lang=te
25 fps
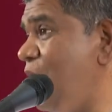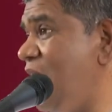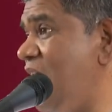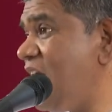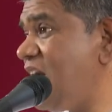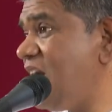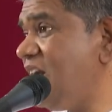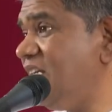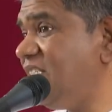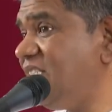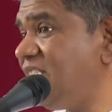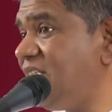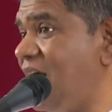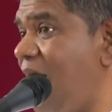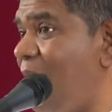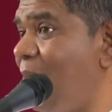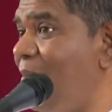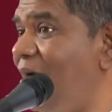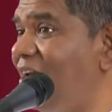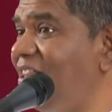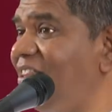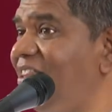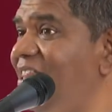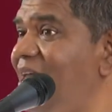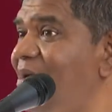మనకు
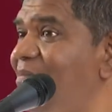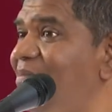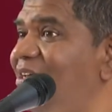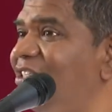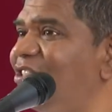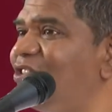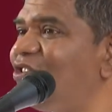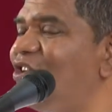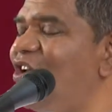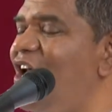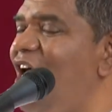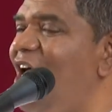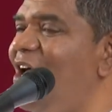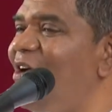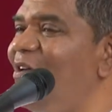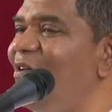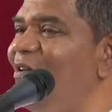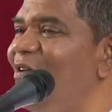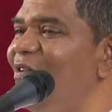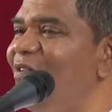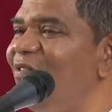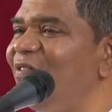సామర్థ్యం ఇస్తున్నాడు